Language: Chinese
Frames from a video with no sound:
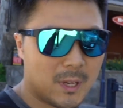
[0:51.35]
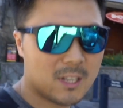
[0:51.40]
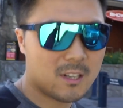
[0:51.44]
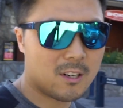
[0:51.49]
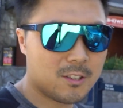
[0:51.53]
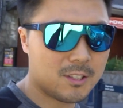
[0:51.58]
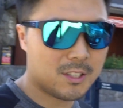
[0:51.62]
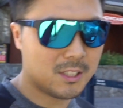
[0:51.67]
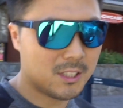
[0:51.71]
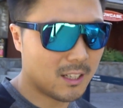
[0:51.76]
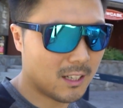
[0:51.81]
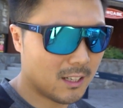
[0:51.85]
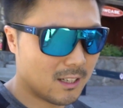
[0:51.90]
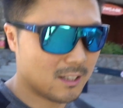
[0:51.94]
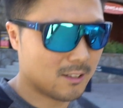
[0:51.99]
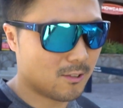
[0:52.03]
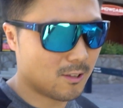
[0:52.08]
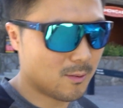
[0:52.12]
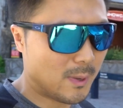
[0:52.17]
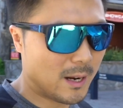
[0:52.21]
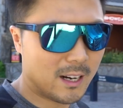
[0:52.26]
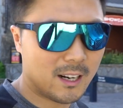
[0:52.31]
别着急
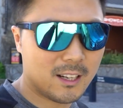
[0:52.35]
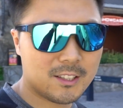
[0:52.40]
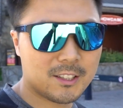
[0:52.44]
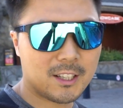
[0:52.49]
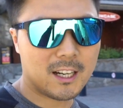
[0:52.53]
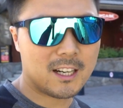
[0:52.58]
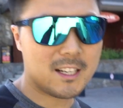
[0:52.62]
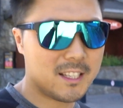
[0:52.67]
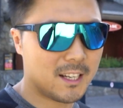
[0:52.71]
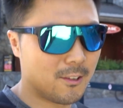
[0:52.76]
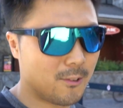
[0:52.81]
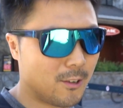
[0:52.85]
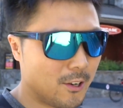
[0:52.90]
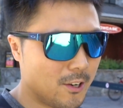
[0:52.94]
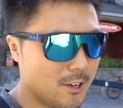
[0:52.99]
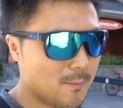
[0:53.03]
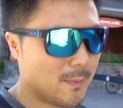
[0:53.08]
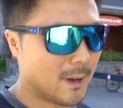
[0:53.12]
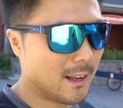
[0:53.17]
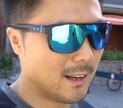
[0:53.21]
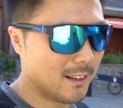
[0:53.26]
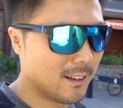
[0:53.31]
啊，我马上就开始讲滑
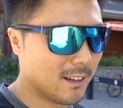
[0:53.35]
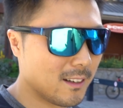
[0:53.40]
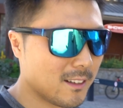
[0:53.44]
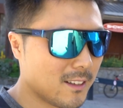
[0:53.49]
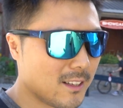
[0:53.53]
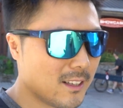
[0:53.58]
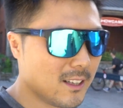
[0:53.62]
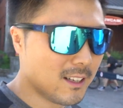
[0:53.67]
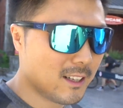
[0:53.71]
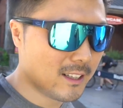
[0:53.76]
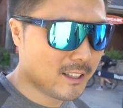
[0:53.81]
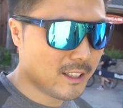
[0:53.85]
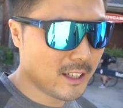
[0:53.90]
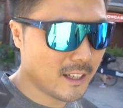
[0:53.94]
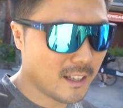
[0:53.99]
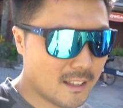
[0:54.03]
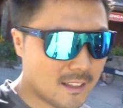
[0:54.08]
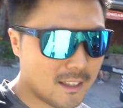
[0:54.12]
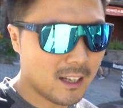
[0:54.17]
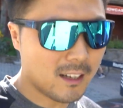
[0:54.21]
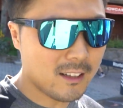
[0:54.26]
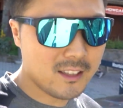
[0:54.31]
雪板了哈。这
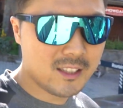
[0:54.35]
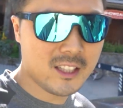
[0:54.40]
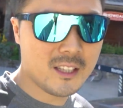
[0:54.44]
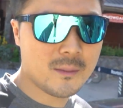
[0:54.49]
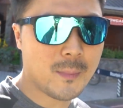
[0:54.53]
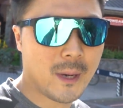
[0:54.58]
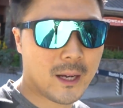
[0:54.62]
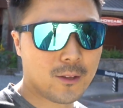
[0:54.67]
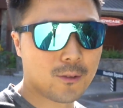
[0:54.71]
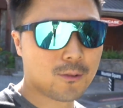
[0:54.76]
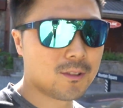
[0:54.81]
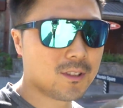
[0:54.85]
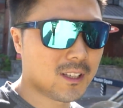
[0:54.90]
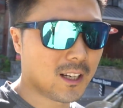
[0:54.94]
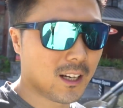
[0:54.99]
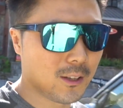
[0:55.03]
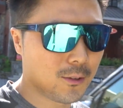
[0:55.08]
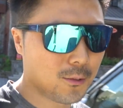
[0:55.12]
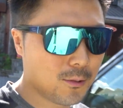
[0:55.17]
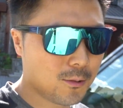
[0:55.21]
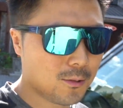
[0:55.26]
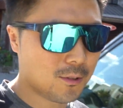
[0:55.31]
个当季买东西
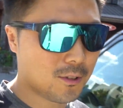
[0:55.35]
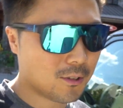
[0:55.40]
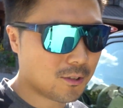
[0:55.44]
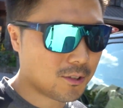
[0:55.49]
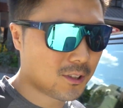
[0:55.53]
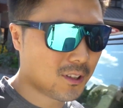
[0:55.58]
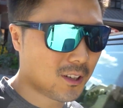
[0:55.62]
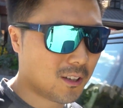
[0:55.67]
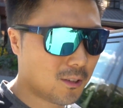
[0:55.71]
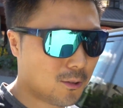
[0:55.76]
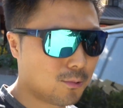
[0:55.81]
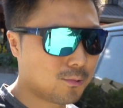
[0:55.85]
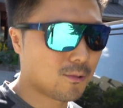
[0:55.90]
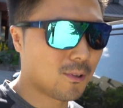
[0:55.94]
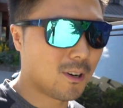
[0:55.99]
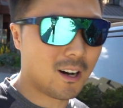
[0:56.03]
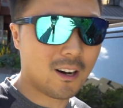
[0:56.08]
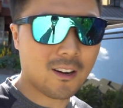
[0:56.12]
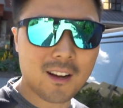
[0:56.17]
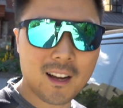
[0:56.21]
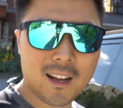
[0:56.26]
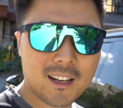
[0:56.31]
啊，对，都是土
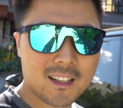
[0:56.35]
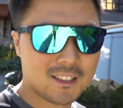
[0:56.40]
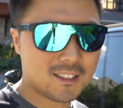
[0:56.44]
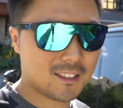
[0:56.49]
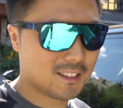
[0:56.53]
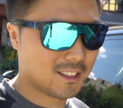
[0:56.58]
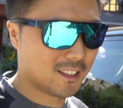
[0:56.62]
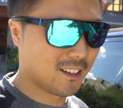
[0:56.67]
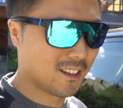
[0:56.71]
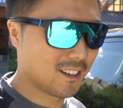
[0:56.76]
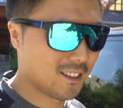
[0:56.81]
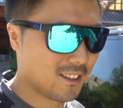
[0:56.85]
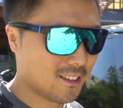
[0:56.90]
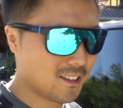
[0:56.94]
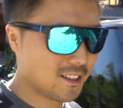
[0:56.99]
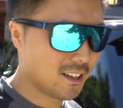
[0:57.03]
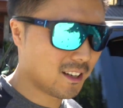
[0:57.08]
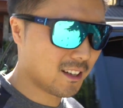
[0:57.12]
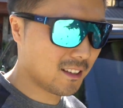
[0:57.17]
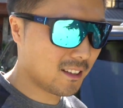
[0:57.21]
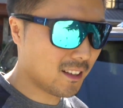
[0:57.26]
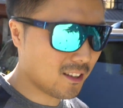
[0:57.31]
豪干的事情哈。
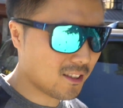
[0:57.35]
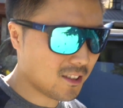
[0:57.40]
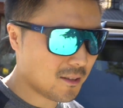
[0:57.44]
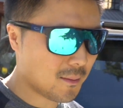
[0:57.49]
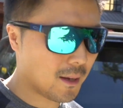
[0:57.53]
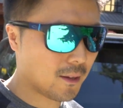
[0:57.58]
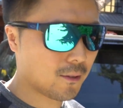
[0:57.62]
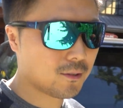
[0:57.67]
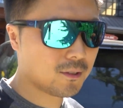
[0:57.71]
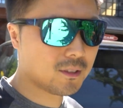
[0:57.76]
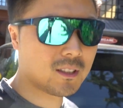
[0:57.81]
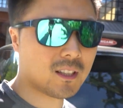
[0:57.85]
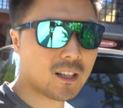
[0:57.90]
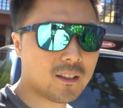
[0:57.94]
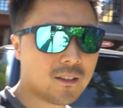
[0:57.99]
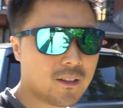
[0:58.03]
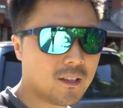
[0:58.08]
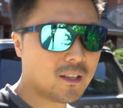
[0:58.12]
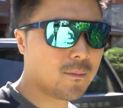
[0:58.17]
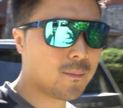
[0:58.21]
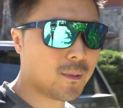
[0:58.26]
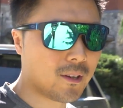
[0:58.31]
这个当季买东西
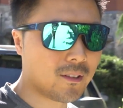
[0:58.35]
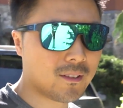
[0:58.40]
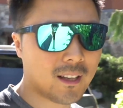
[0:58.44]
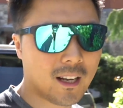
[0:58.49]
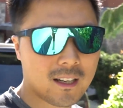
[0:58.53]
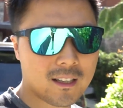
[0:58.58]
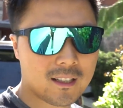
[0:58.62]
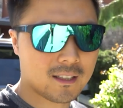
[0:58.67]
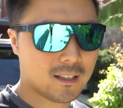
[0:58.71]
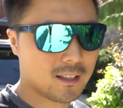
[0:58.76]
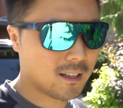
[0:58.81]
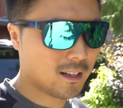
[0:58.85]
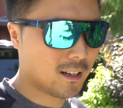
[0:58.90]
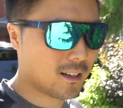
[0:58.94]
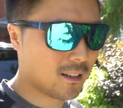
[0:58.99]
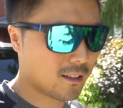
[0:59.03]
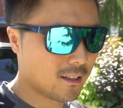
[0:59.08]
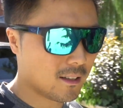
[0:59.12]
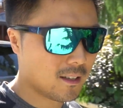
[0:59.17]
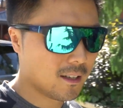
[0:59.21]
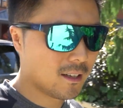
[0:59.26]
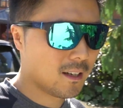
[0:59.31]
呢，一没有打折，
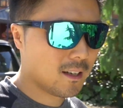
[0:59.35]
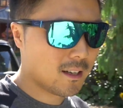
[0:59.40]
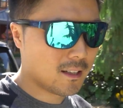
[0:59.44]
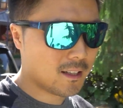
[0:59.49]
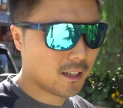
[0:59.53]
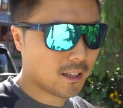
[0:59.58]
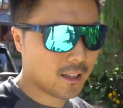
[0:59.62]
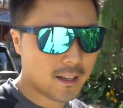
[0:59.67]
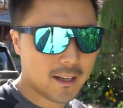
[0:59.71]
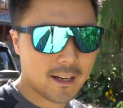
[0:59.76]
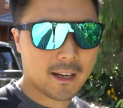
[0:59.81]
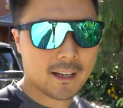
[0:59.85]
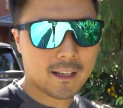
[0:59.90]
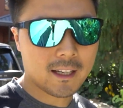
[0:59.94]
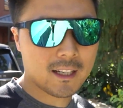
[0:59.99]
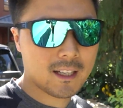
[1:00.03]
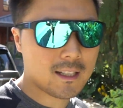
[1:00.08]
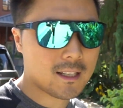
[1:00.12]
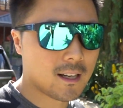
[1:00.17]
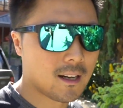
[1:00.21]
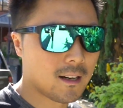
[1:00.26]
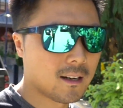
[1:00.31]
二这个量
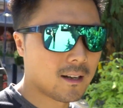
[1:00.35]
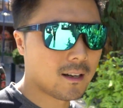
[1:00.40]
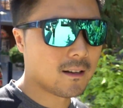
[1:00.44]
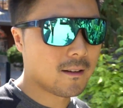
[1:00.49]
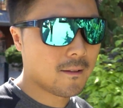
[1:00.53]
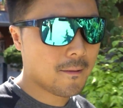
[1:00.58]
也少哈。